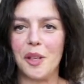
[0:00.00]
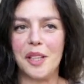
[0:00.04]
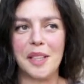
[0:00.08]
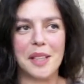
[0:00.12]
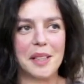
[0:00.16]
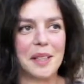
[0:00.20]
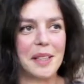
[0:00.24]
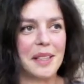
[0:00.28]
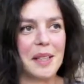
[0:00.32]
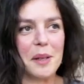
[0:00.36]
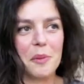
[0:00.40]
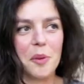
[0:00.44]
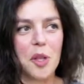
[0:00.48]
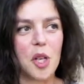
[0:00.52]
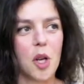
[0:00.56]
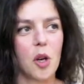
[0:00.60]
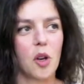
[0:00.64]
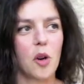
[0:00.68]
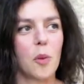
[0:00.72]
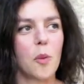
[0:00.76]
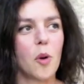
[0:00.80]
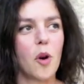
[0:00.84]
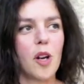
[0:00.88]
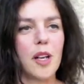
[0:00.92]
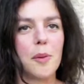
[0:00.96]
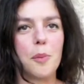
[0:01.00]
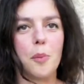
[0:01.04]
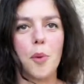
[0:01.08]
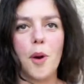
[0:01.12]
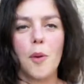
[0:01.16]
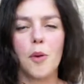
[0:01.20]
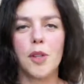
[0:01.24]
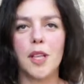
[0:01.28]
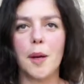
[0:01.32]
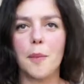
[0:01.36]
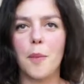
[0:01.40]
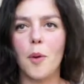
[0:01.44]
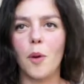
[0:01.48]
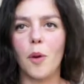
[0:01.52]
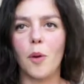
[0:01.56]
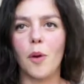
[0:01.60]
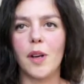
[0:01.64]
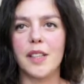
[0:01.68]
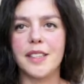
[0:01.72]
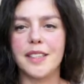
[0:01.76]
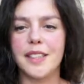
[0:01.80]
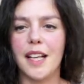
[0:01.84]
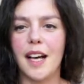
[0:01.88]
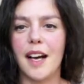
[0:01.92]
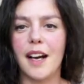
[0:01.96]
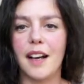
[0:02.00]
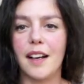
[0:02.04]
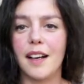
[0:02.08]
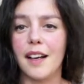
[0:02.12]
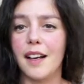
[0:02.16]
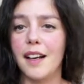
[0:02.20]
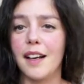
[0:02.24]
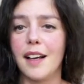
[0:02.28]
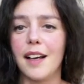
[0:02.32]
Y, y, bueno, como el pueblo tampoco es tan